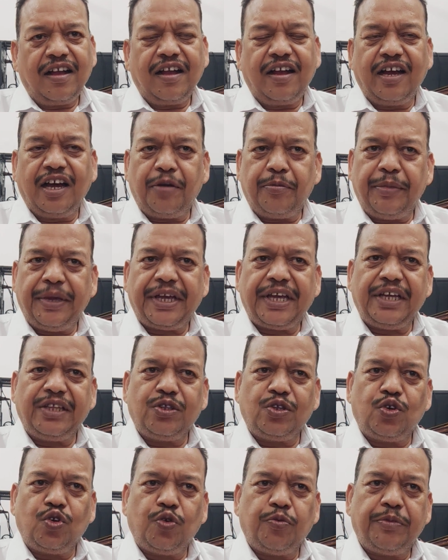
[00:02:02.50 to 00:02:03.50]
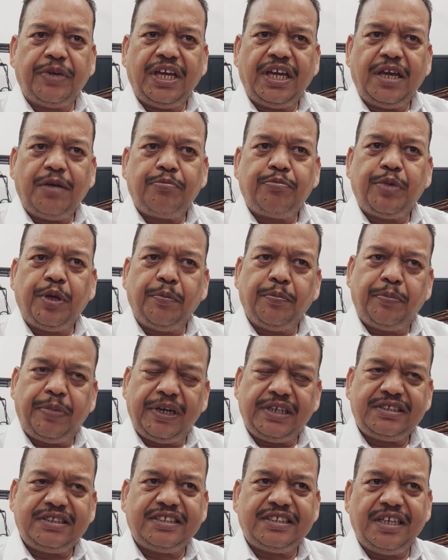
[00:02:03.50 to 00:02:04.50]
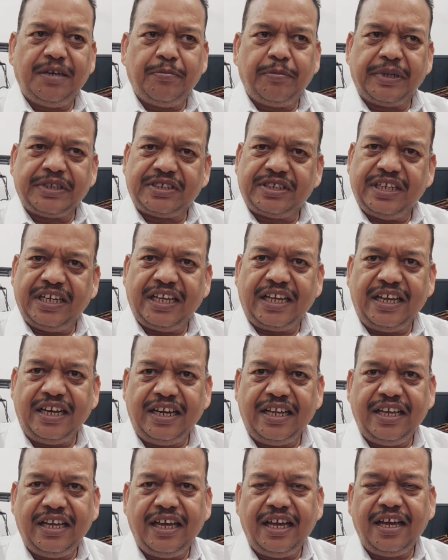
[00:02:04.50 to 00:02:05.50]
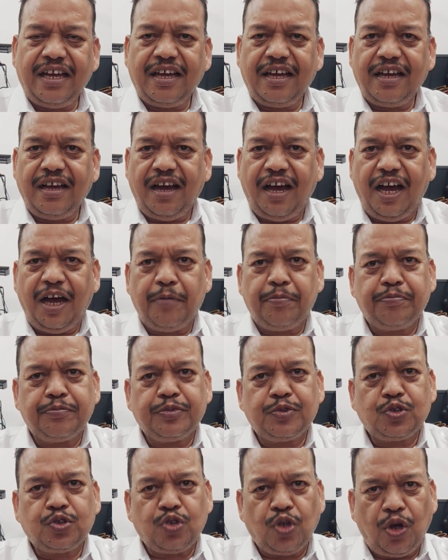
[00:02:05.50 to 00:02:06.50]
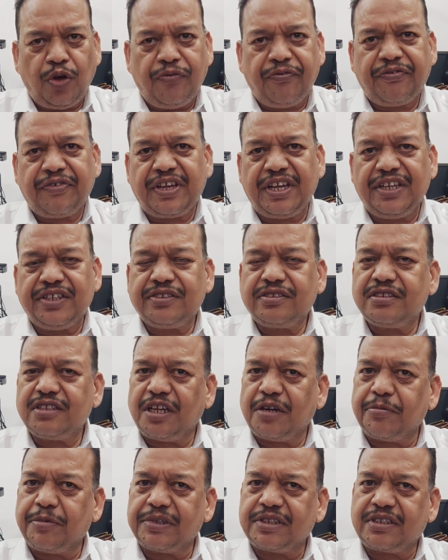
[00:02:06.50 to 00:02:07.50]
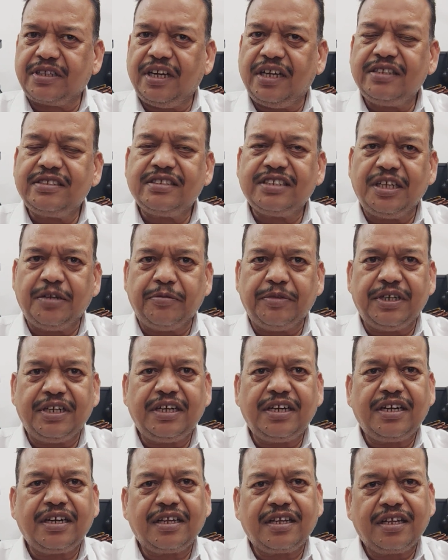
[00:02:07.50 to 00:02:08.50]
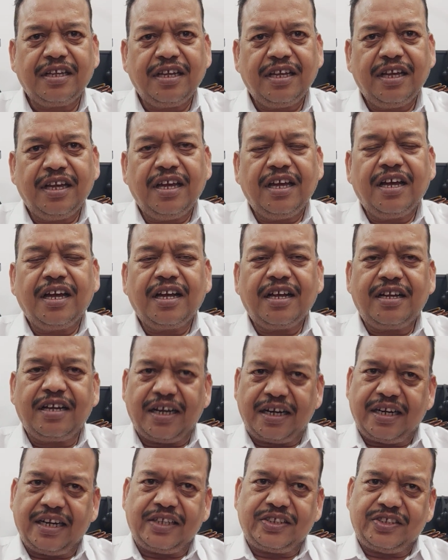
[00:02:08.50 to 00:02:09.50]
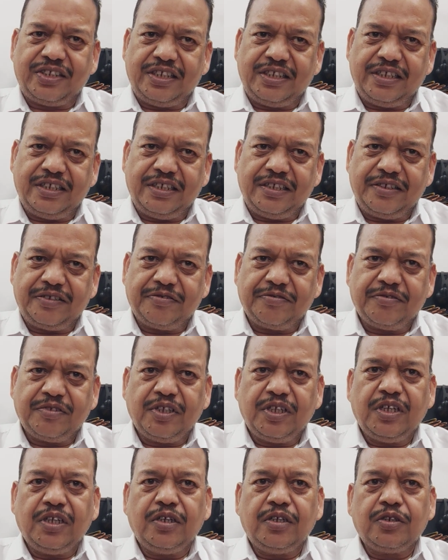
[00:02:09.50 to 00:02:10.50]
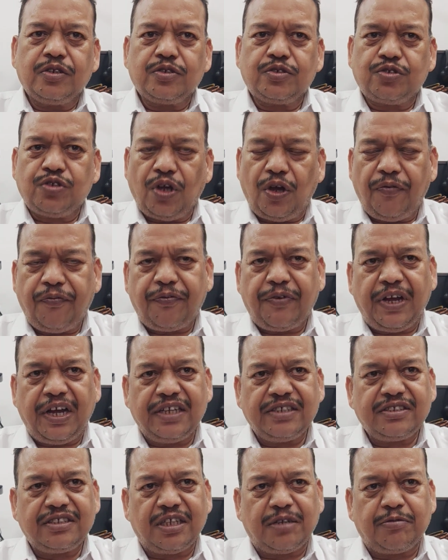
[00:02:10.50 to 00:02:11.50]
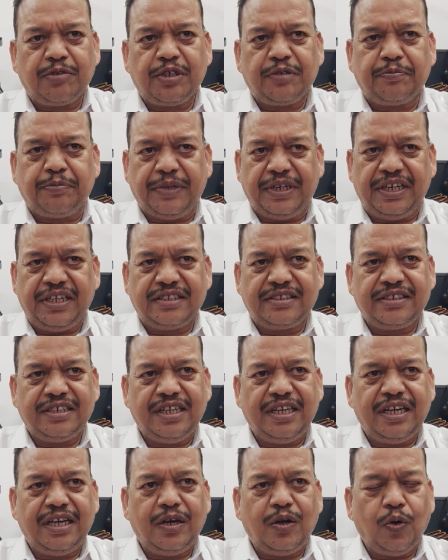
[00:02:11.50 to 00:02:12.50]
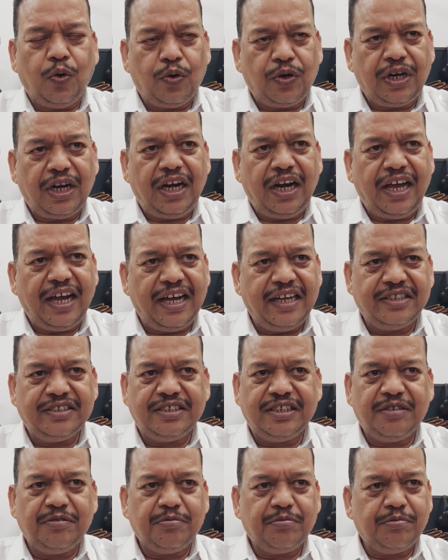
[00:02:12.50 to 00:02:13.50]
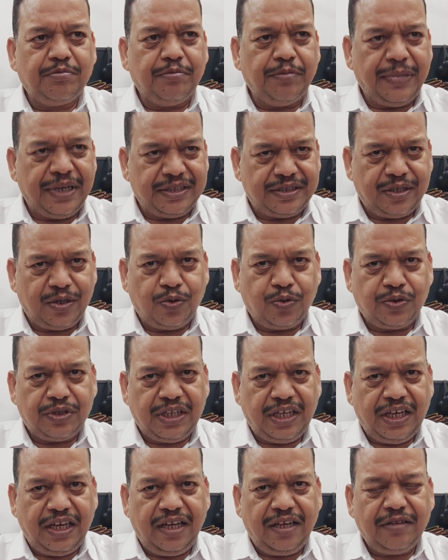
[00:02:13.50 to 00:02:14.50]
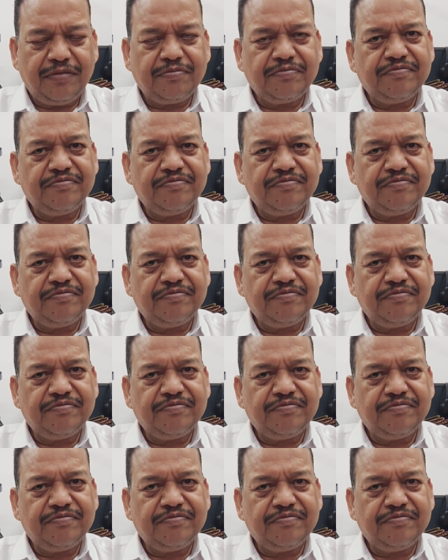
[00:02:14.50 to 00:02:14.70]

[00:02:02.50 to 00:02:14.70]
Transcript: गर्मी के दिनों में पिंपल्स से बचने के लिए आप सौफ के शरबत का सेवन करना चाहिए सौफ का शरबत पीने से ओरल हाइजीन बेहतर होता है